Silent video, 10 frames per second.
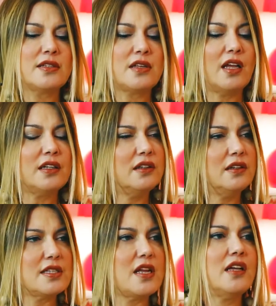Saygı,
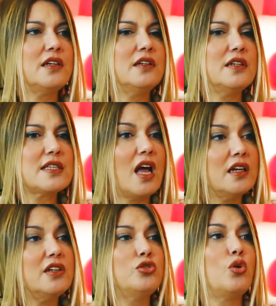saygı,
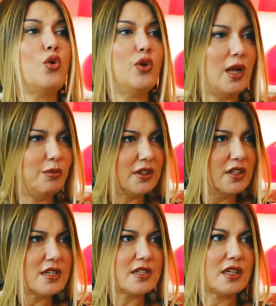saygı çok
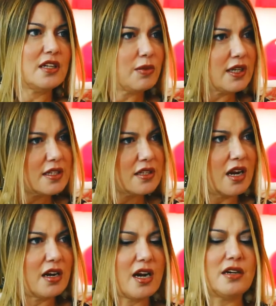önemlidir. Sayılmak
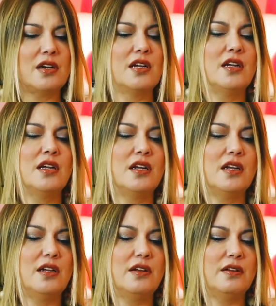isterler
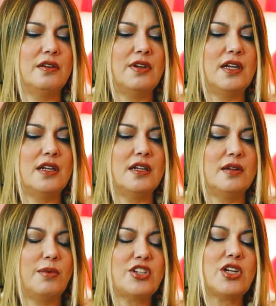e, ve
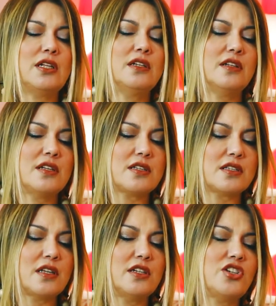başkalarını da
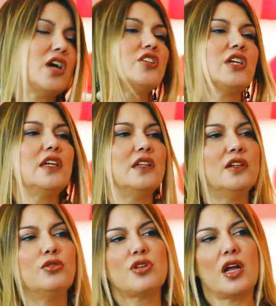sayacak
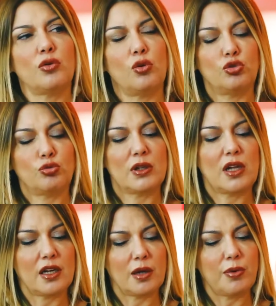şekilde güzel
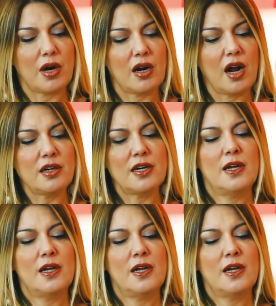konuşmalar yaparlar.